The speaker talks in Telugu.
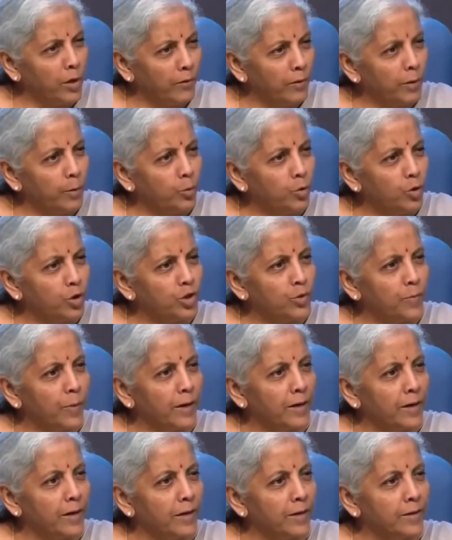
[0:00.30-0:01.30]
పోలవరం
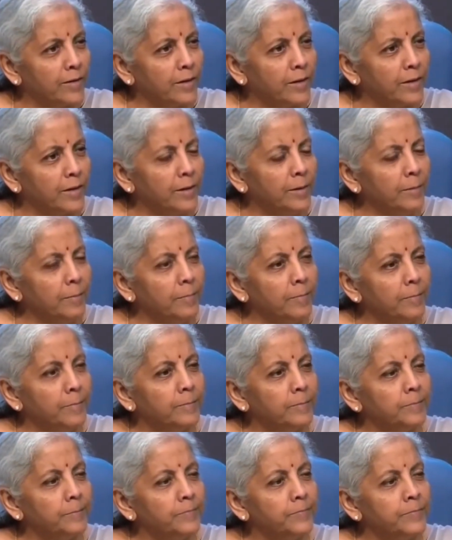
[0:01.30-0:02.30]
గురించి మాట్లాడితే
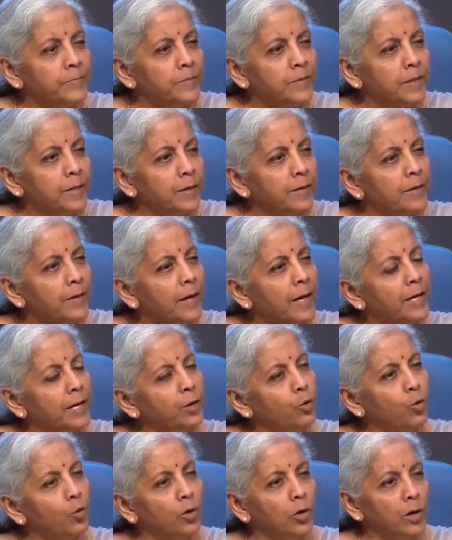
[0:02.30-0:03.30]

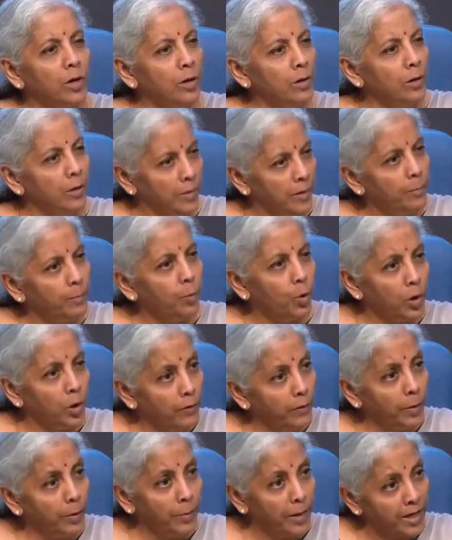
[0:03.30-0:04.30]
దానికి ఒక
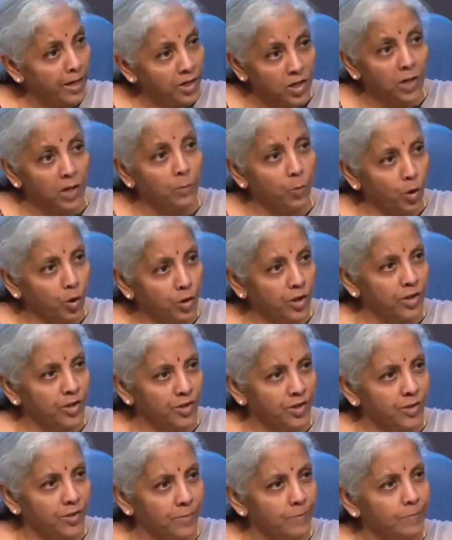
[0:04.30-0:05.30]
పోలవరం నేషనల్
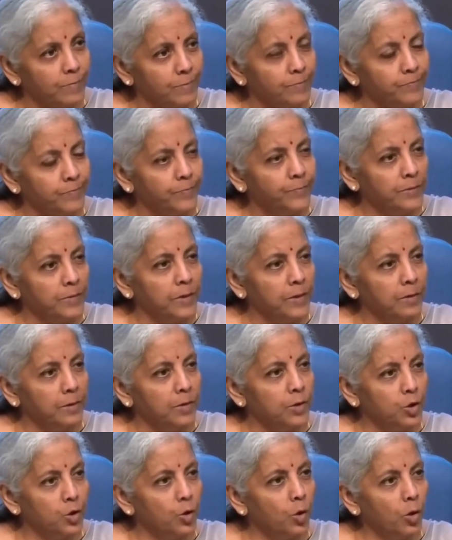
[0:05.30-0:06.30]
ప్రాజెక్ట్స్
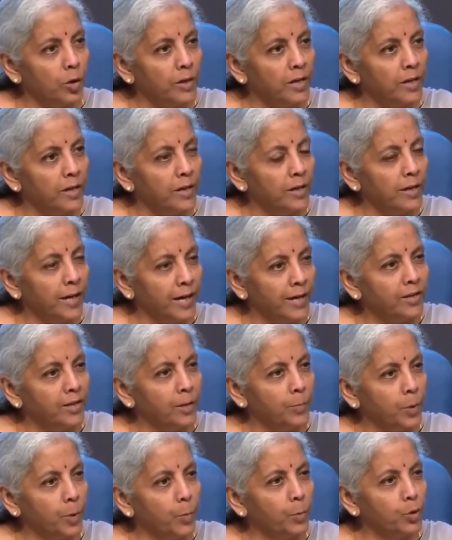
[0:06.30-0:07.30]
సో అది
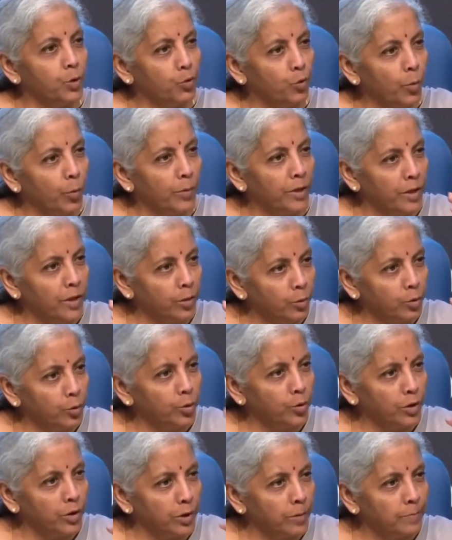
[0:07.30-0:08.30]
కేంద్ర ప్రభుత్వం మీద
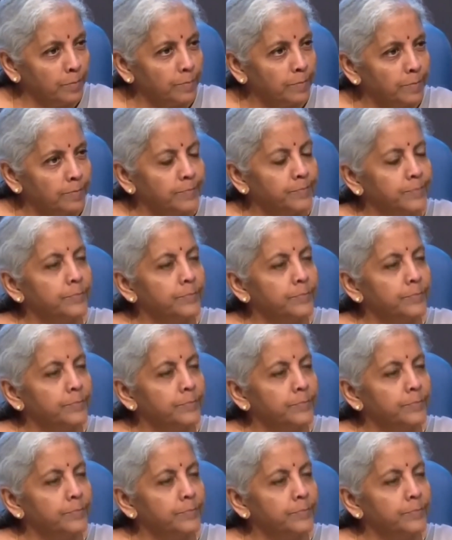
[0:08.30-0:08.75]
ఉంటుంది